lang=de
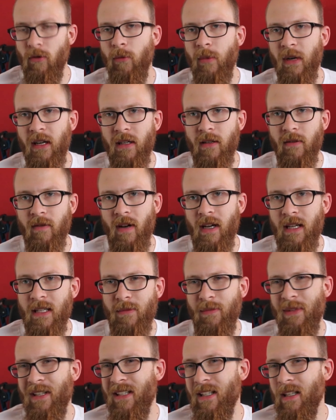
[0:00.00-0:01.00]
wobei ich
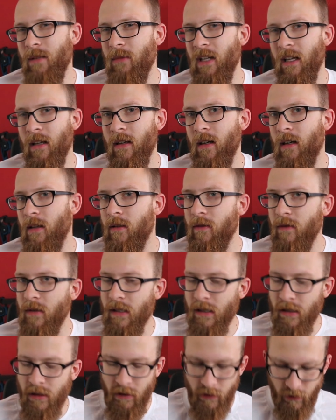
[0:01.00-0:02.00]
weiß, bei dem Lenkrad,
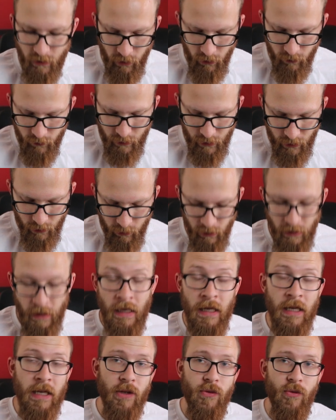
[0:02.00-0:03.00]
was ich gekauft habe,
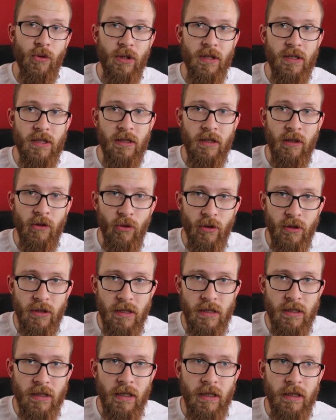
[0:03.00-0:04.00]
wird es nicht
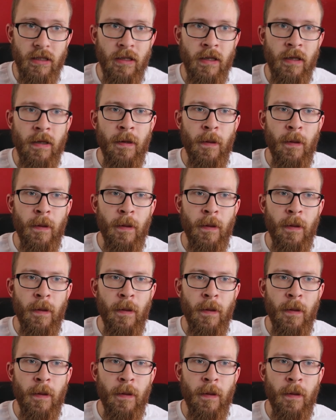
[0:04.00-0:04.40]
nötig sein.